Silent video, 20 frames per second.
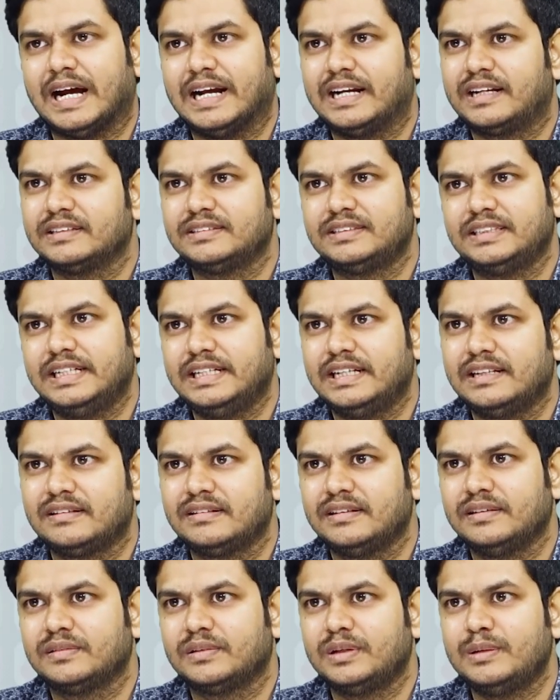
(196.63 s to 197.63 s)
అడ్రస్
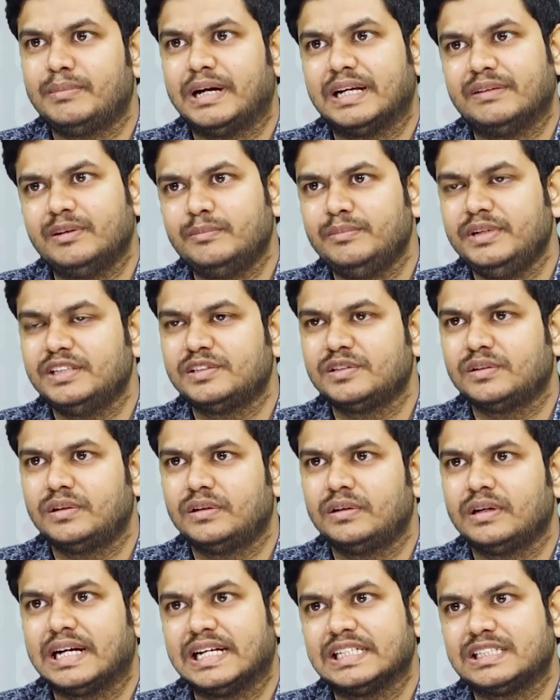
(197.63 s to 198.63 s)
డీటెయిల్స్ తీసుకుని మనమే
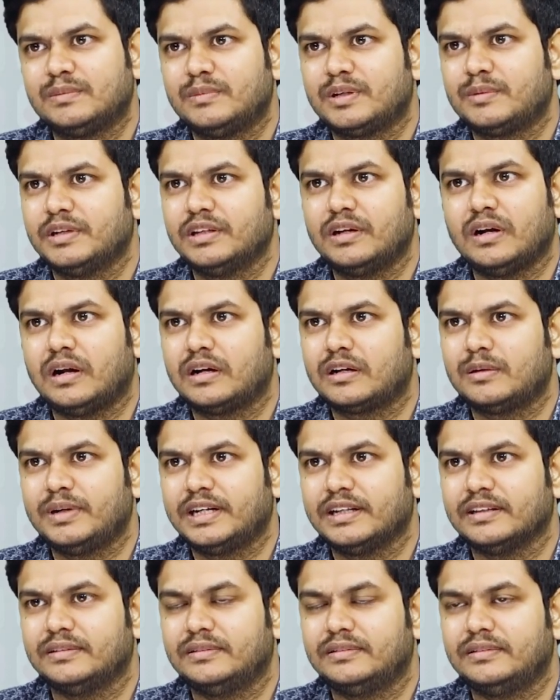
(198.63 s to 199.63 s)
మీషోలో కస్టమర్ బదులు ఆర్డర్
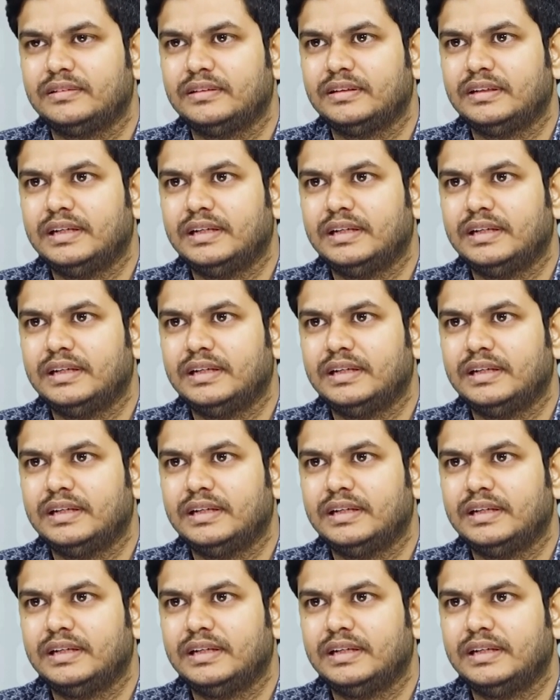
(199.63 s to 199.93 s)
పెడతాం